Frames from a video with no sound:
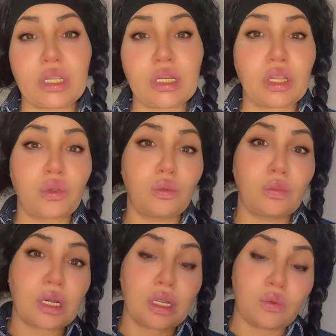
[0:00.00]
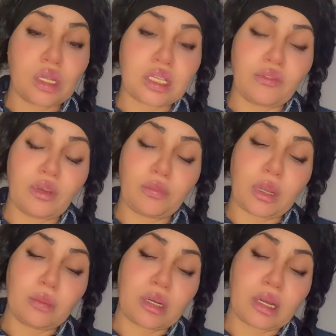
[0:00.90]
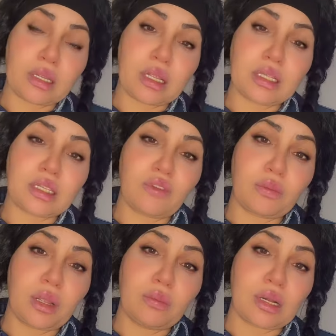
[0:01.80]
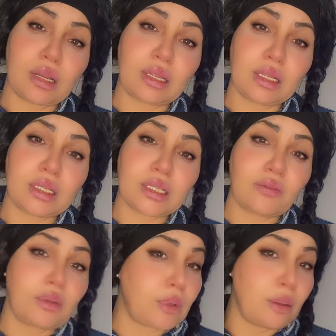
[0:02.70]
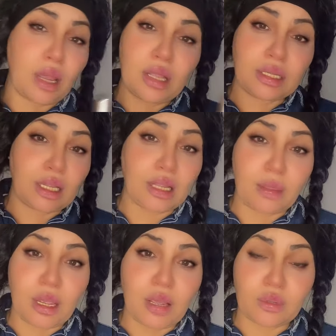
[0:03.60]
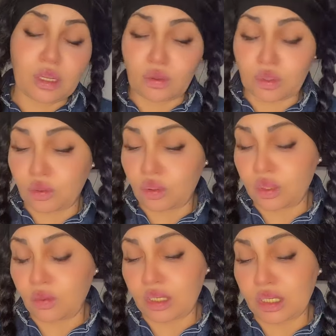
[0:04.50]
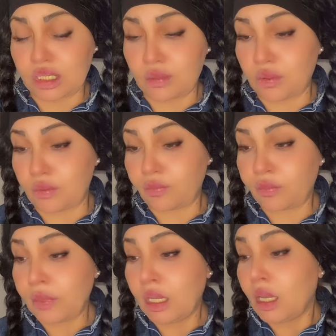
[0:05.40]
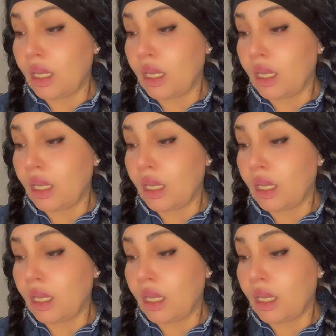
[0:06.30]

صار كي كل مره الاولى سافا با المره الثانيه سافا با المره الثالثه سافا با ما عندك علاه معاوده يا اختي لي وحدك سيميون